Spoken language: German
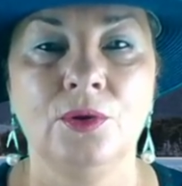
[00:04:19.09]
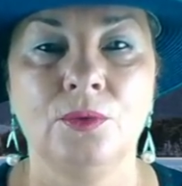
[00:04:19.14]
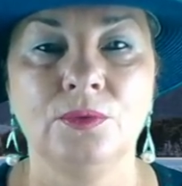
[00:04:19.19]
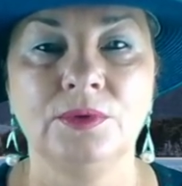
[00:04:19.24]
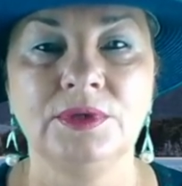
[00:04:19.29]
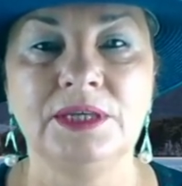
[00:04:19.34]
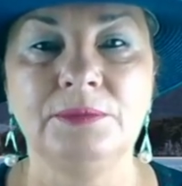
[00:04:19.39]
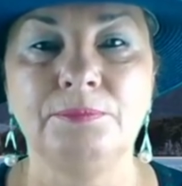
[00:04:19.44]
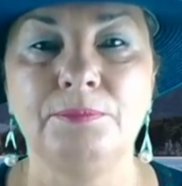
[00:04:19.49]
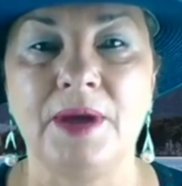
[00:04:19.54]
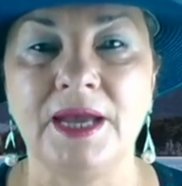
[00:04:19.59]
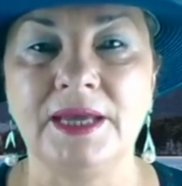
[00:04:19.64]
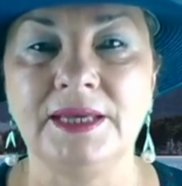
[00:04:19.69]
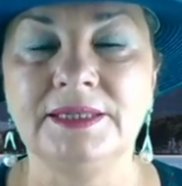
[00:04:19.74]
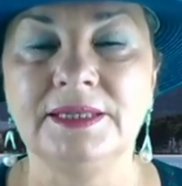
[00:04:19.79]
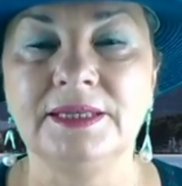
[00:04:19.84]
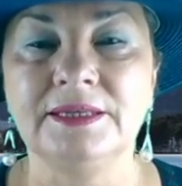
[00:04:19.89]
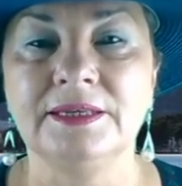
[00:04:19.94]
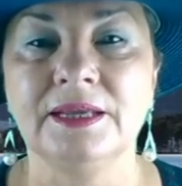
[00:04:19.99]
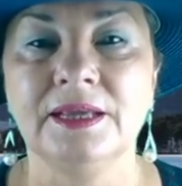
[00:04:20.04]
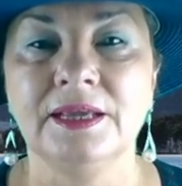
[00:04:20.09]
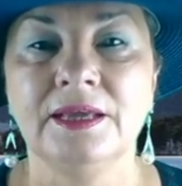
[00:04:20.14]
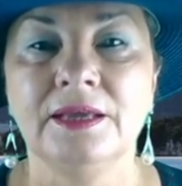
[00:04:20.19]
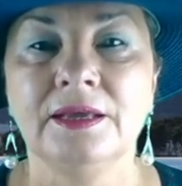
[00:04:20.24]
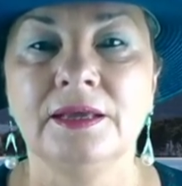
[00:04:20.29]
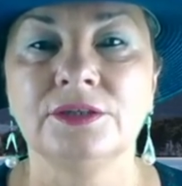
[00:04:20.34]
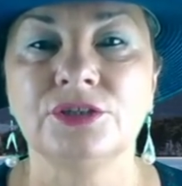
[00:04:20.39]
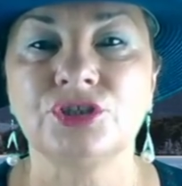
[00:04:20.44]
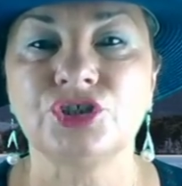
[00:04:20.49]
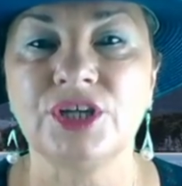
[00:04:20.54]
und die beiden
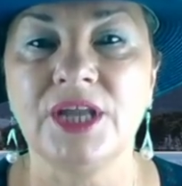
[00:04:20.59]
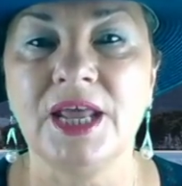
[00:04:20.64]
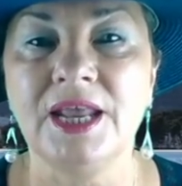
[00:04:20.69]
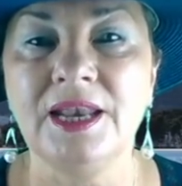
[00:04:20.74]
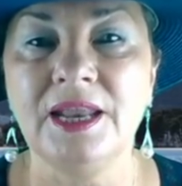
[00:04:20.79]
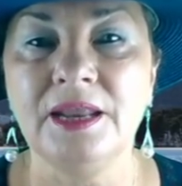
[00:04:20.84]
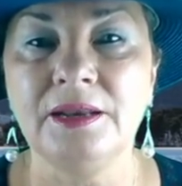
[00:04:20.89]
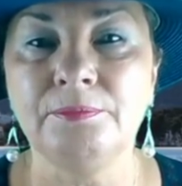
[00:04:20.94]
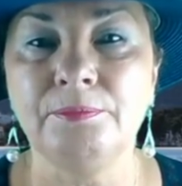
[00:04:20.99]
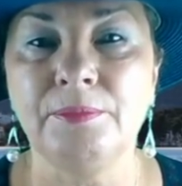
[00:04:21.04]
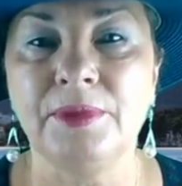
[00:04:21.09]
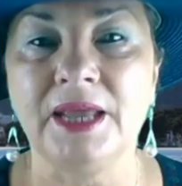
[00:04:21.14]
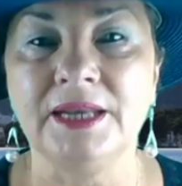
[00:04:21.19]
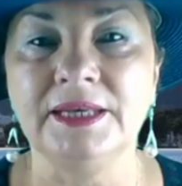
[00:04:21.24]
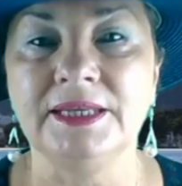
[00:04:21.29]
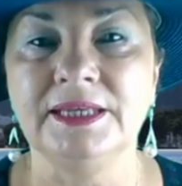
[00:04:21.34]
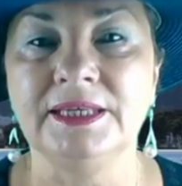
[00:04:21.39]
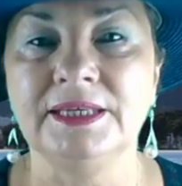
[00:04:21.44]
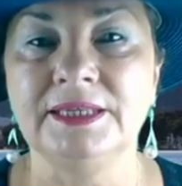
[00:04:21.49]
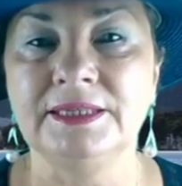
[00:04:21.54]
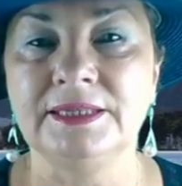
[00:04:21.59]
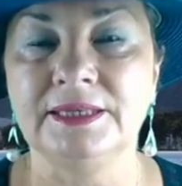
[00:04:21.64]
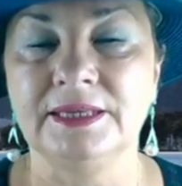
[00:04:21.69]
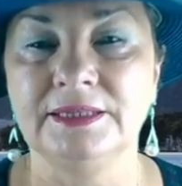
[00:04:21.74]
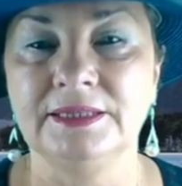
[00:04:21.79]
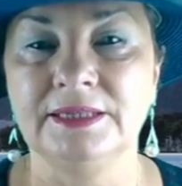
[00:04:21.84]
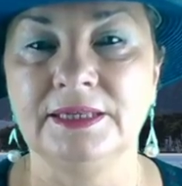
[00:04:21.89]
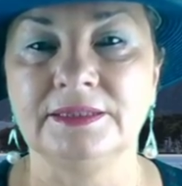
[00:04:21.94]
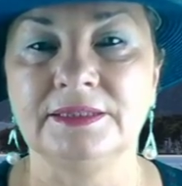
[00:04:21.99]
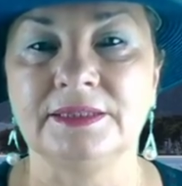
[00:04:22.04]
schnellen
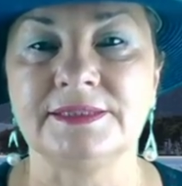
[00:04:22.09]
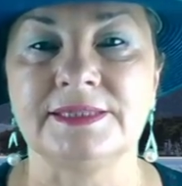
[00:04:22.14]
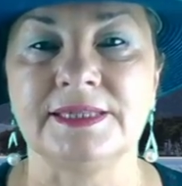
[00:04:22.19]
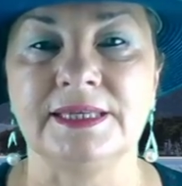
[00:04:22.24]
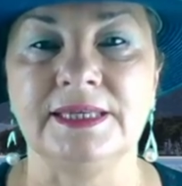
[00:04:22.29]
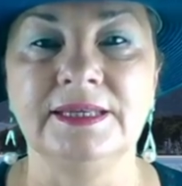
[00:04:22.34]
Planeten des